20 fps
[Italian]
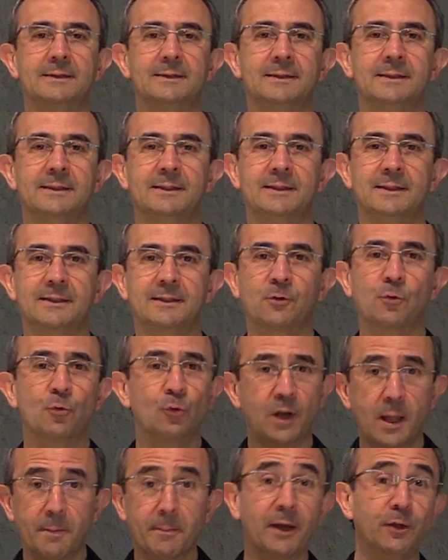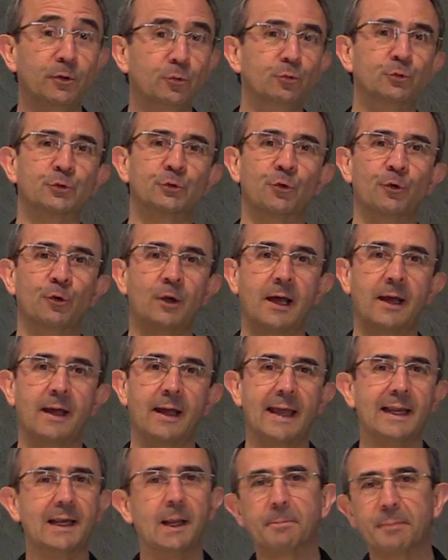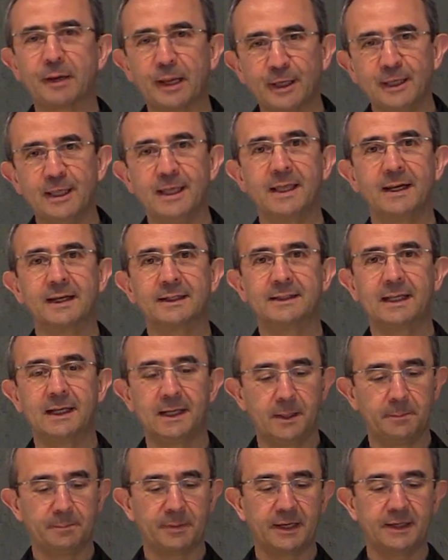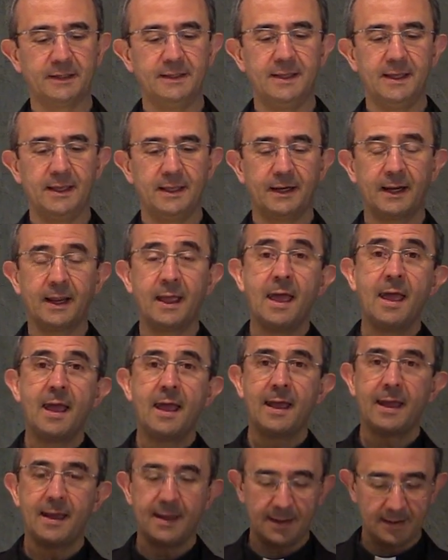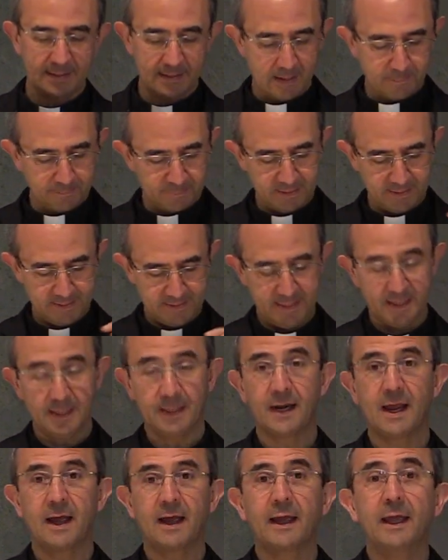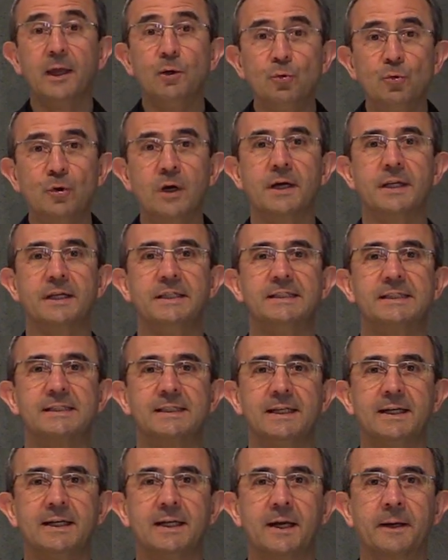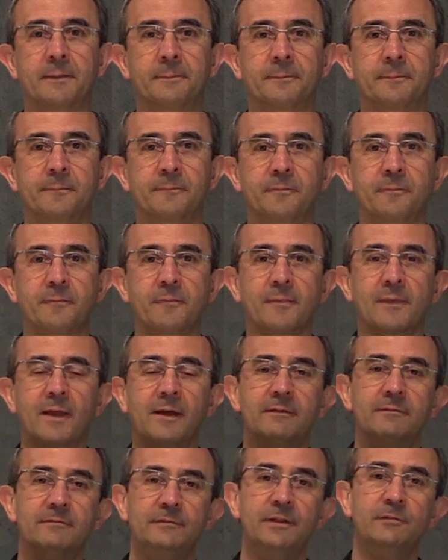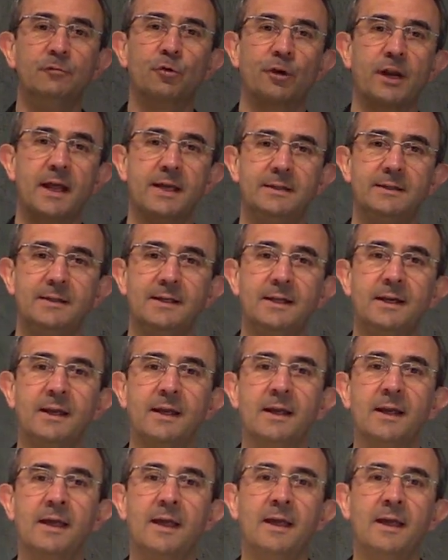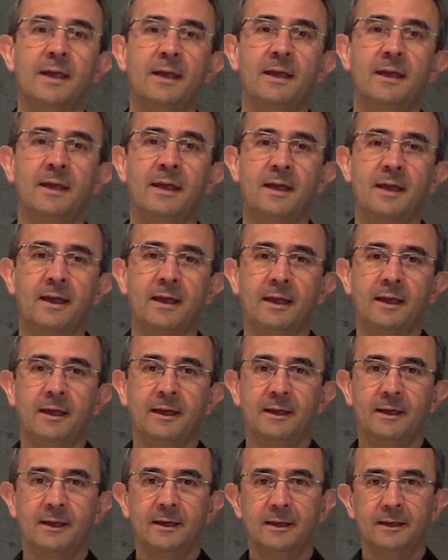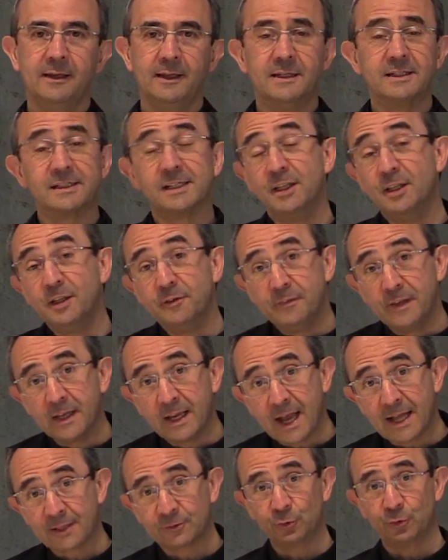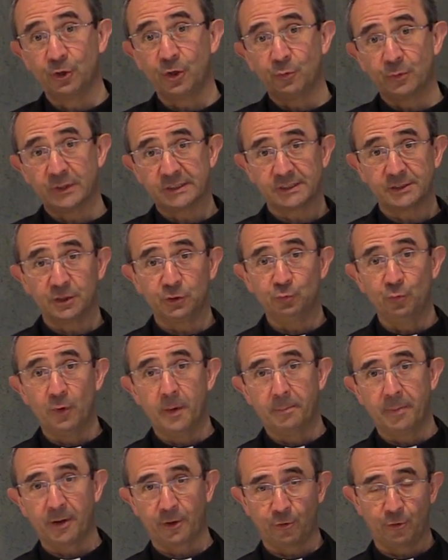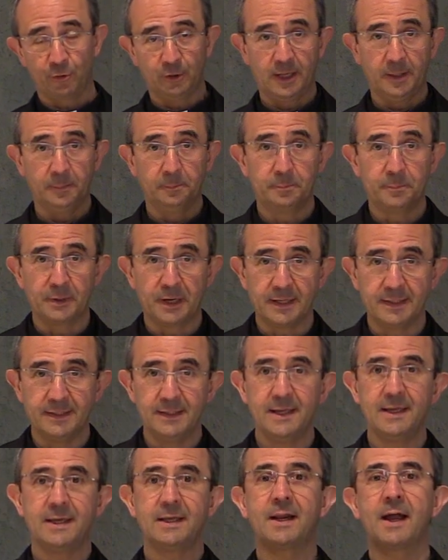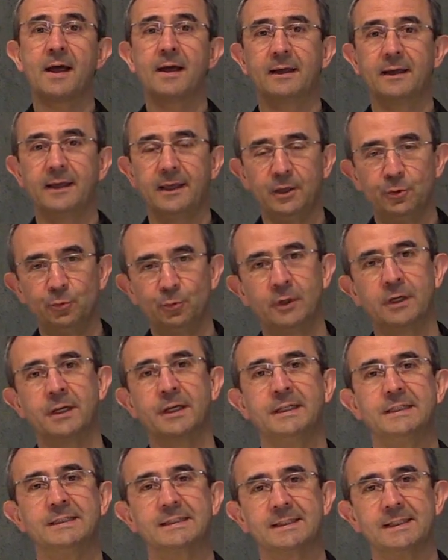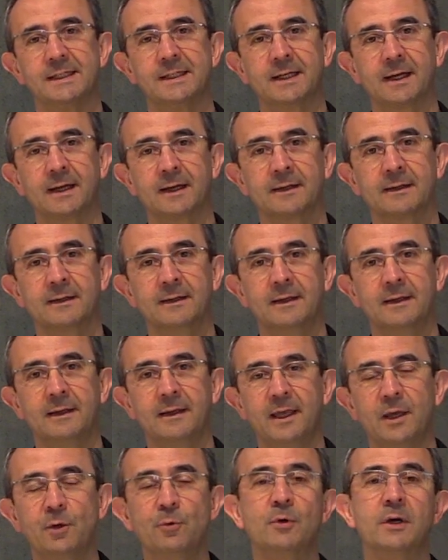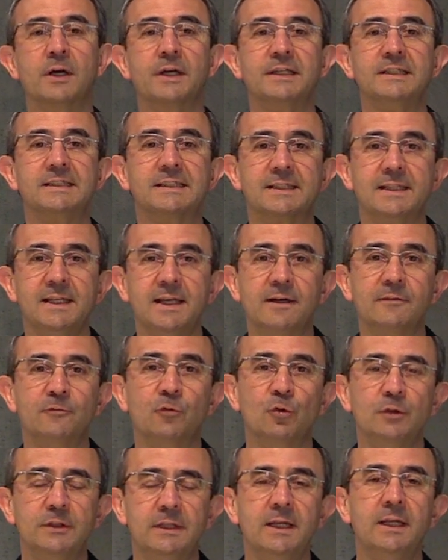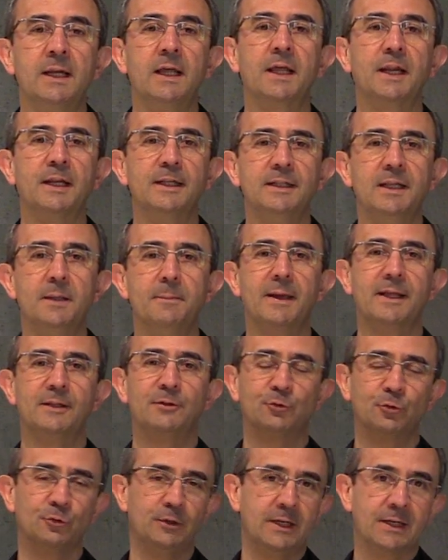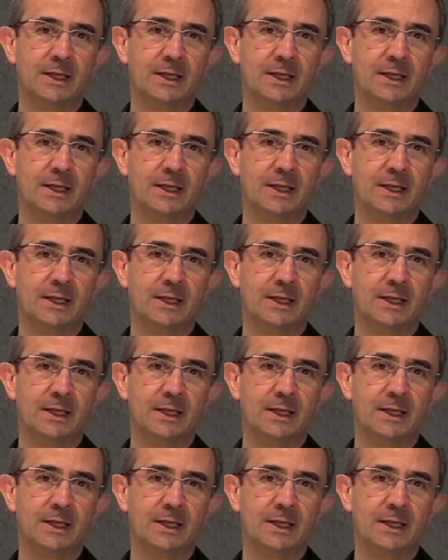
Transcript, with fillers: eh, con la maiuscola, è la preghiera delle preghiere, è la preghiera eucaristica. Vi vorrei dire eh, il significato di queste due parole, preghiera e eucaristica. Eucaristia vuol dire rendimento di